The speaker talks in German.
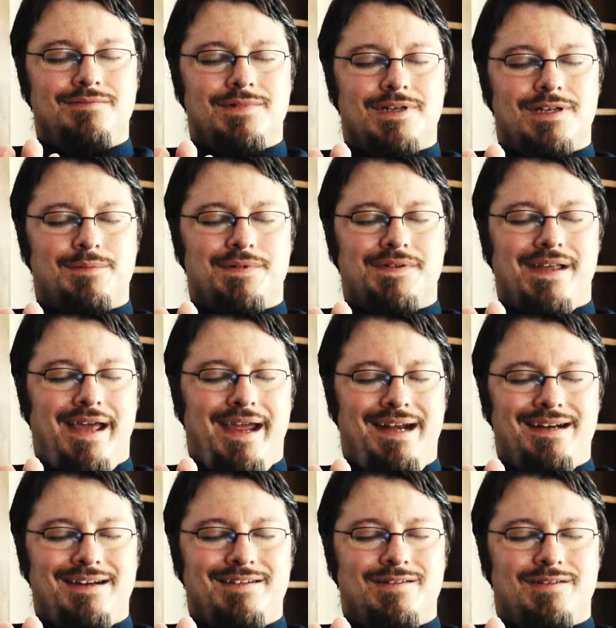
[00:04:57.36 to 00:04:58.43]
Du atmest
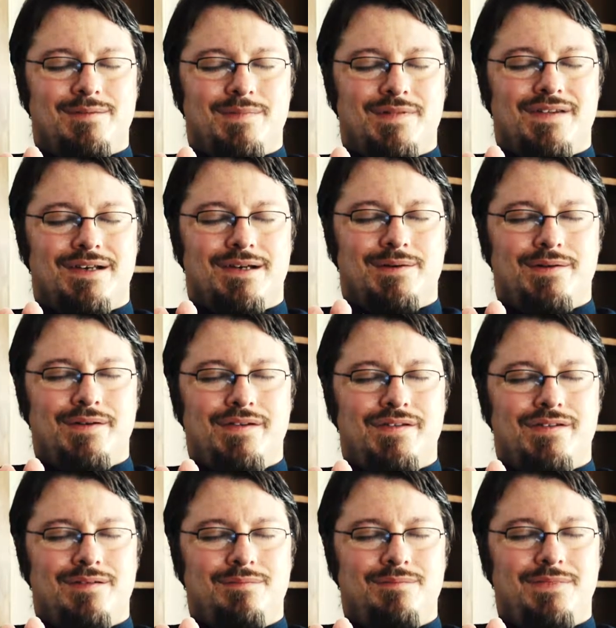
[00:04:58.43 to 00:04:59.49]
ein, du atmest
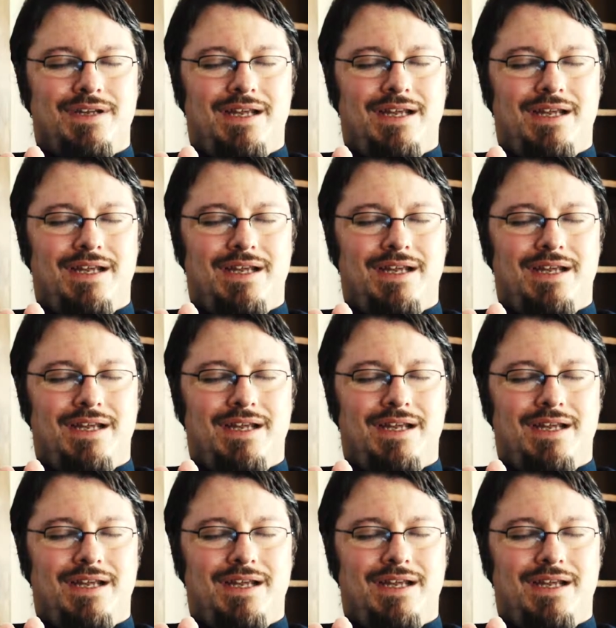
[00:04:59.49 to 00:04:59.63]
aus.